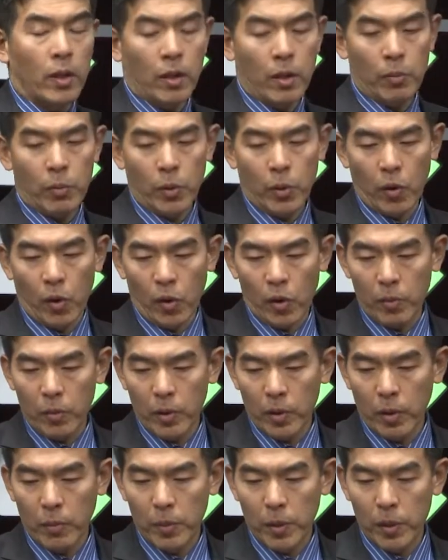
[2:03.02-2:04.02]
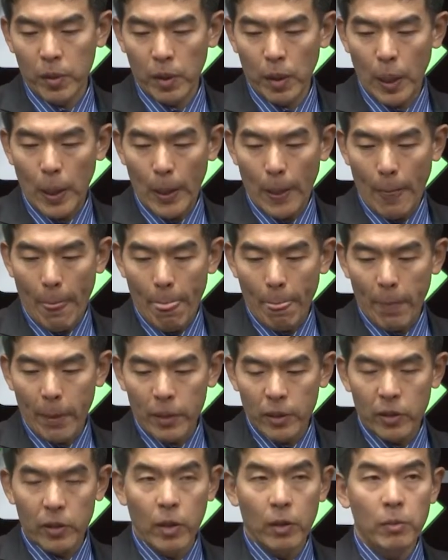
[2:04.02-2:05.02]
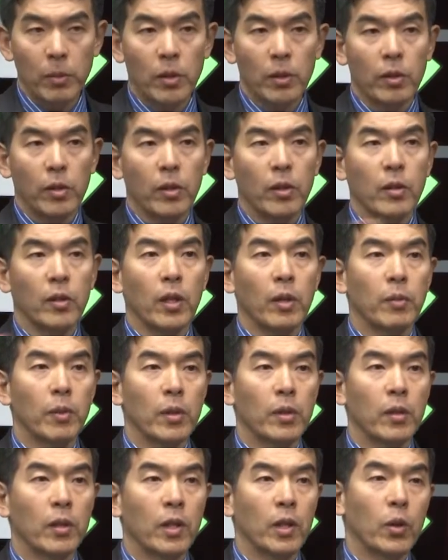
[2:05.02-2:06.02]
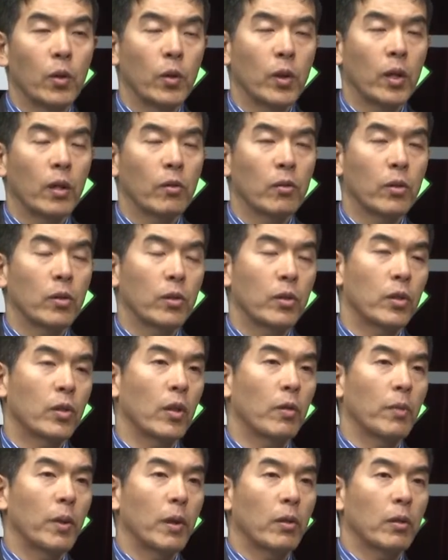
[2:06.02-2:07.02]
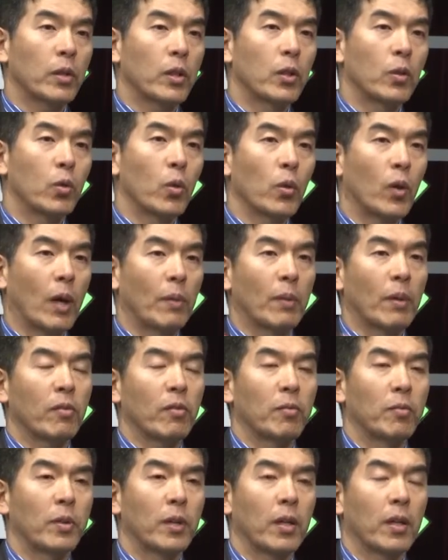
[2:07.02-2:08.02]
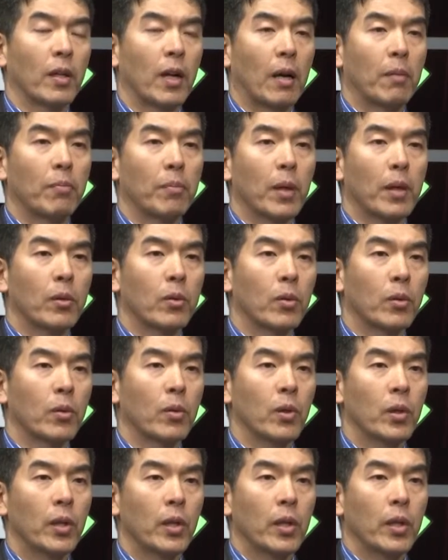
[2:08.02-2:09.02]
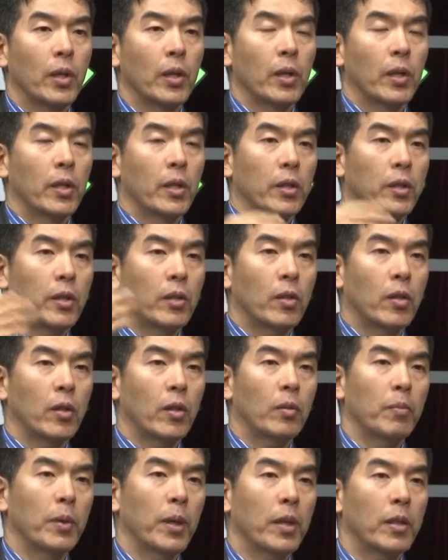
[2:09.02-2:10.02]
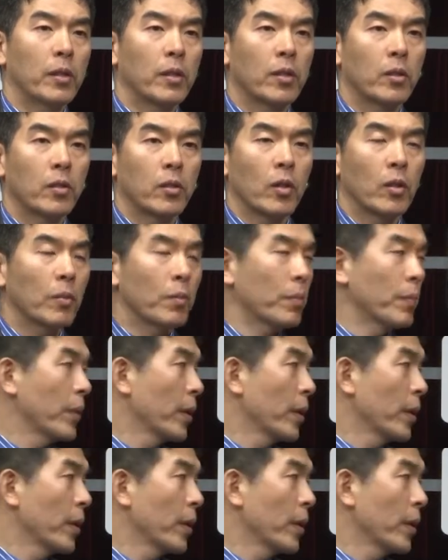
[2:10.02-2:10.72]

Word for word: 해본 경험에 의하면은 실험을 띄어내면은 이론하고 실험하고 진도가 안 맞습니다. 안 맞고 실험에 직접